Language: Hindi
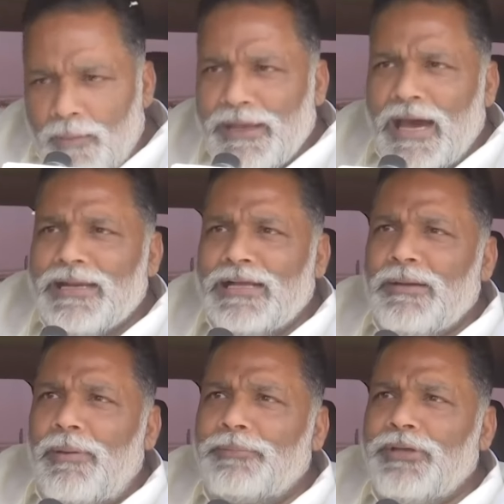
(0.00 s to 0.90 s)
बिहार का
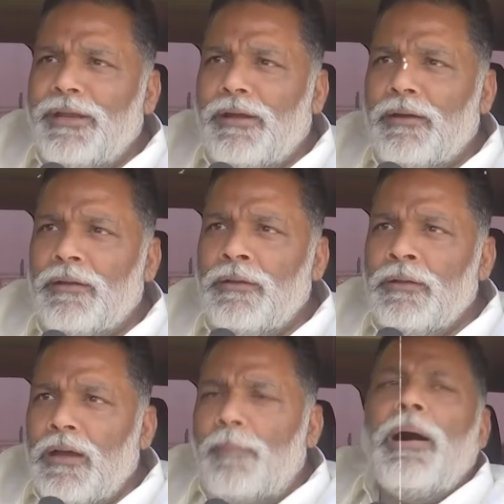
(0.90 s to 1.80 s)
जवाब देना
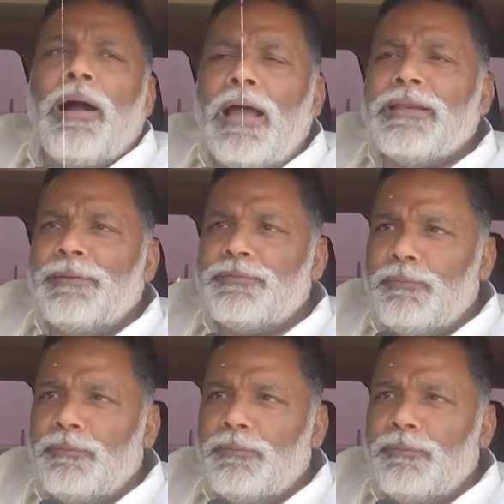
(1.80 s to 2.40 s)
अब बंगाल के